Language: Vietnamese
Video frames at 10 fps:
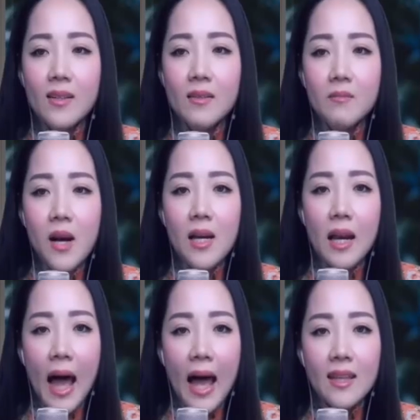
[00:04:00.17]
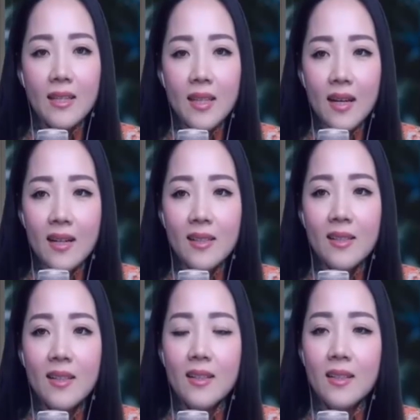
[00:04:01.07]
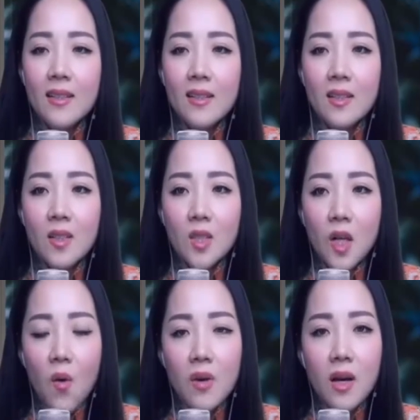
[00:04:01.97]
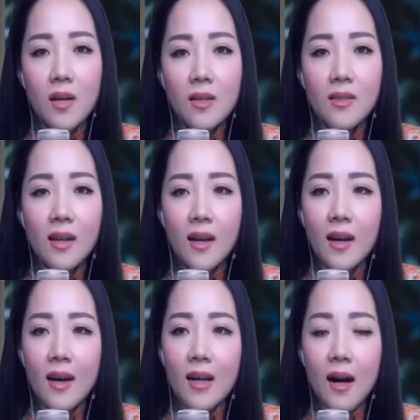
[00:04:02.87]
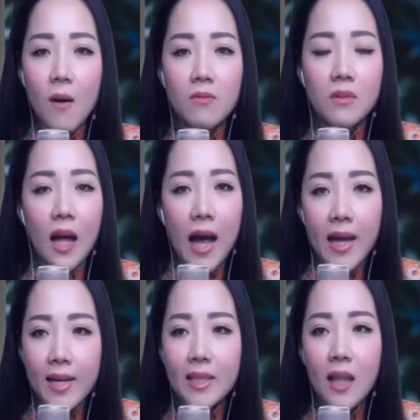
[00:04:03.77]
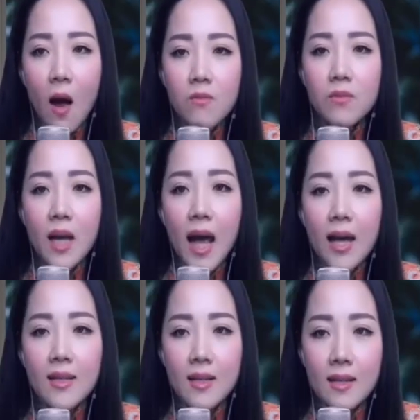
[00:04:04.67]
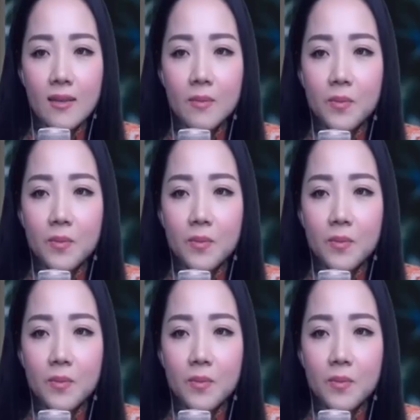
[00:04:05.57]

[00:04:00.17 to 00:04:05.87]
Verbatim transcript: mới lạ chứ số lượng không thể thống kê được